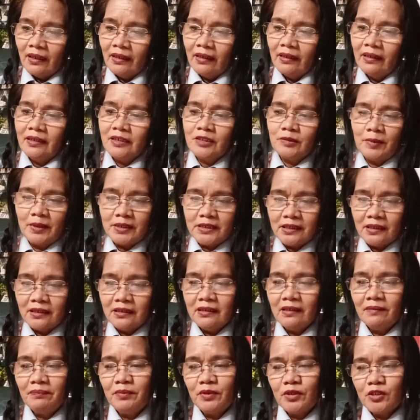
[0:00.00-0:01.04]
uh,
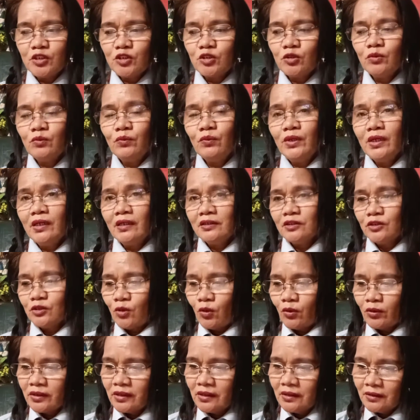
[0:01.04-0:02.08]
especially the person we are
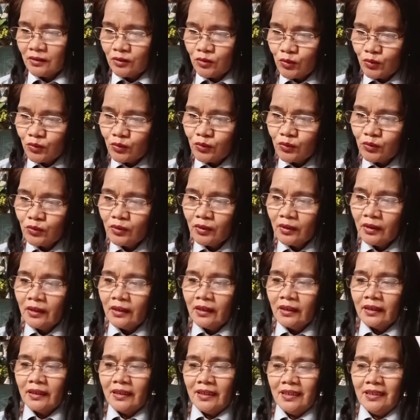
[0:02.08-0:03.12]
talking to
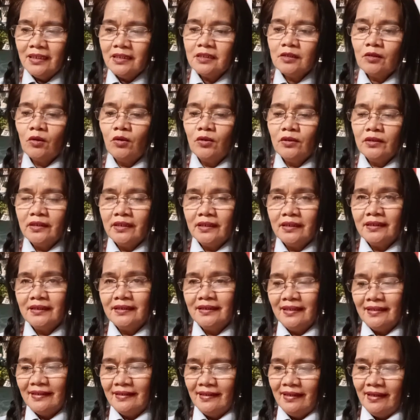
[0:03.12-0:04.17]
is
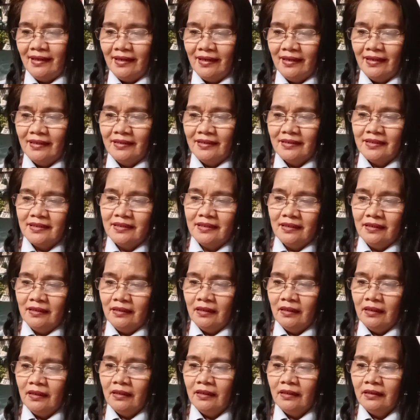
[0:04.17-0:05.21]
older than us.
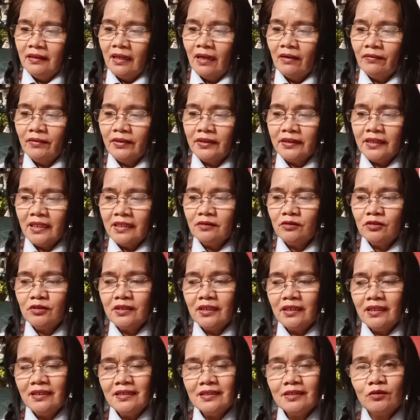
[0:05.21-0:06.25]
Ayan. Our day
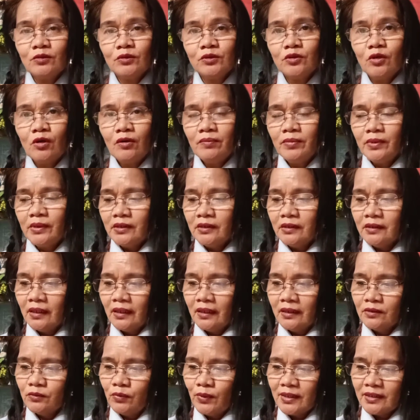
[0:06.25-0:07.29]
today is October
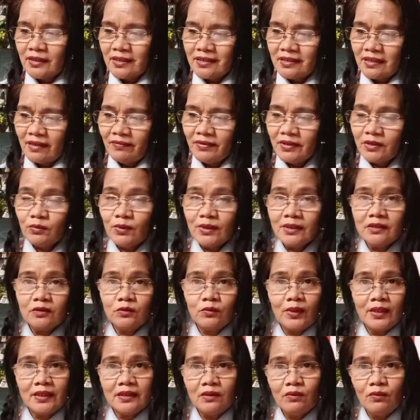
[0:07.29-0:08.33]
uh, 27,
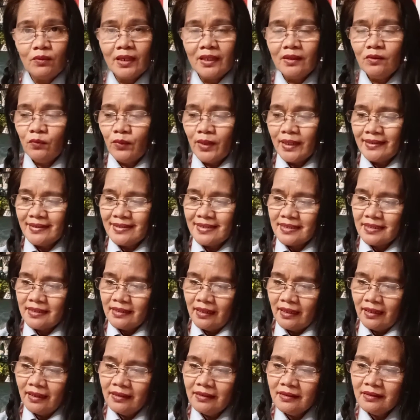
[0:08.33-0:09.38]
2021,
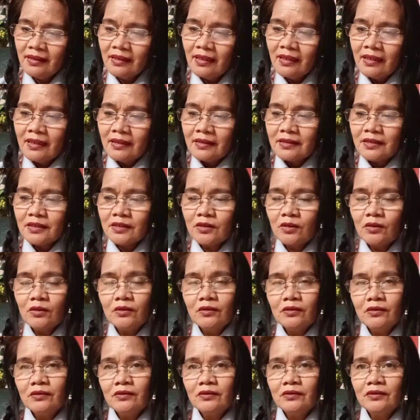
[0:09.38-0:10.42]
Wednesday.
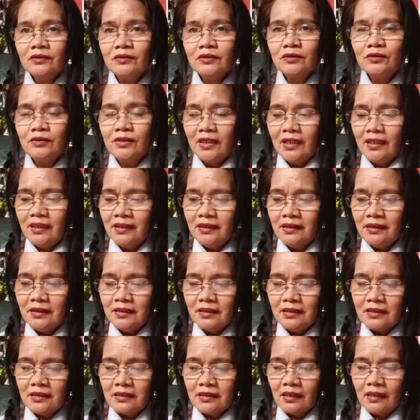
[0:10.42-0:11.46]
So,
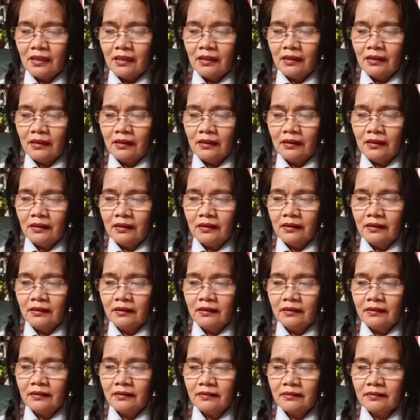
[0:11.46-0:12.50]
today is...
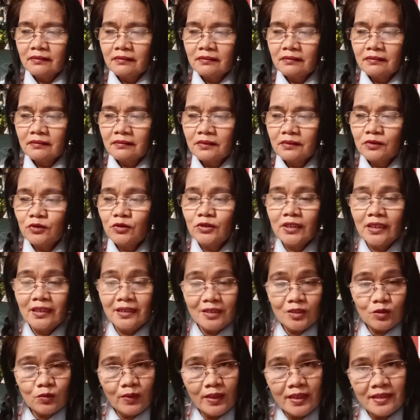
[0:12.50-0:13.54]
Uh,
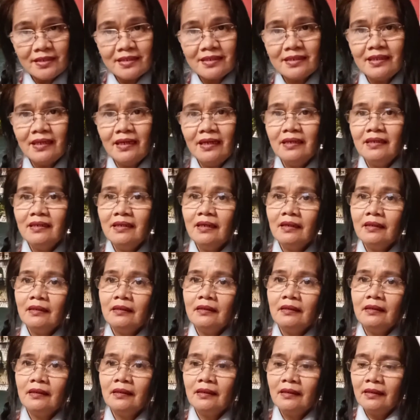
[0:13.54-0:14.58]
Today is Wednesday
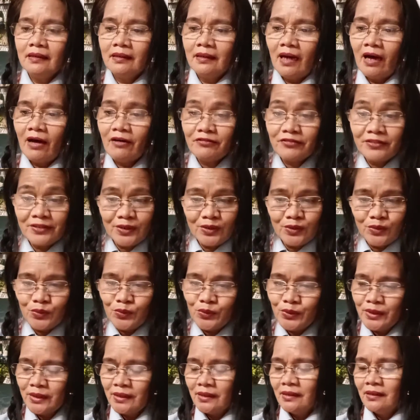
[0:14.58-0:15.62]
and uh,
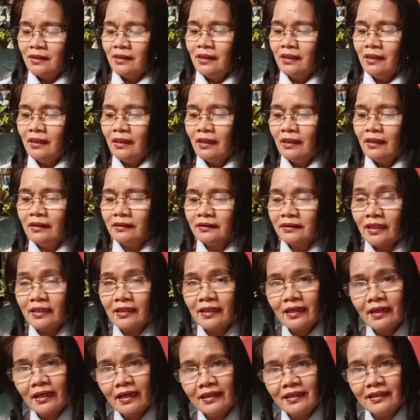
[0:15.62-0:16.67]
afternoon. Ayan,
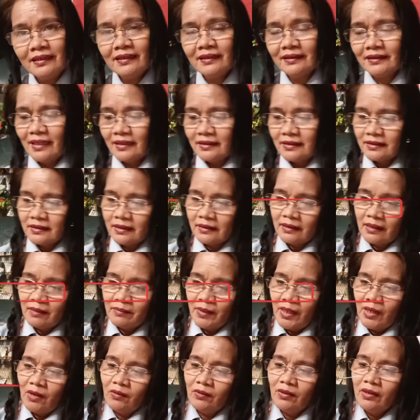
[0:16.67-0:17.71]
kagagaling lang natin sa
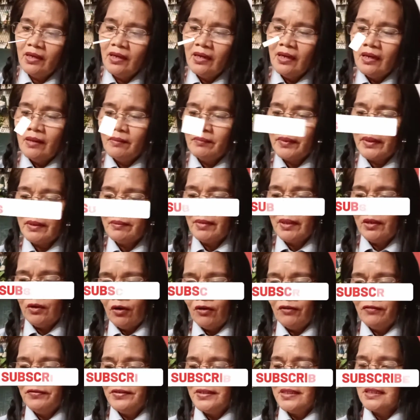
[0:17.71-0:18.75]
trabaho from my
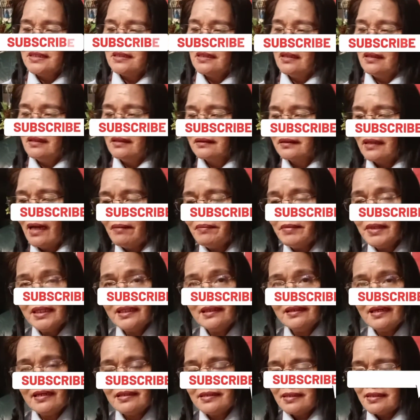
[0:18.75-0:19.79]
office. Uh, come
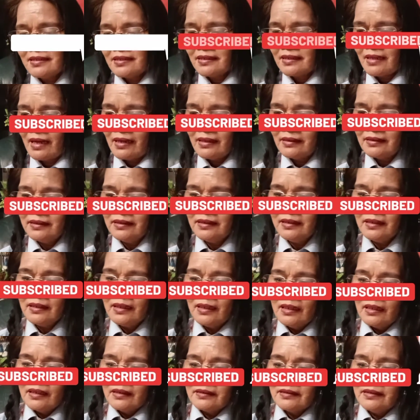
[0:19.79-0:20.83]
and let's study
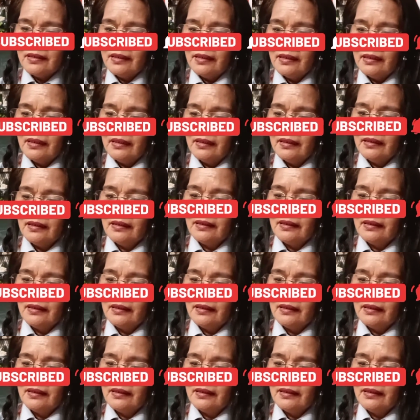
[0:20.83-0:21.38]
the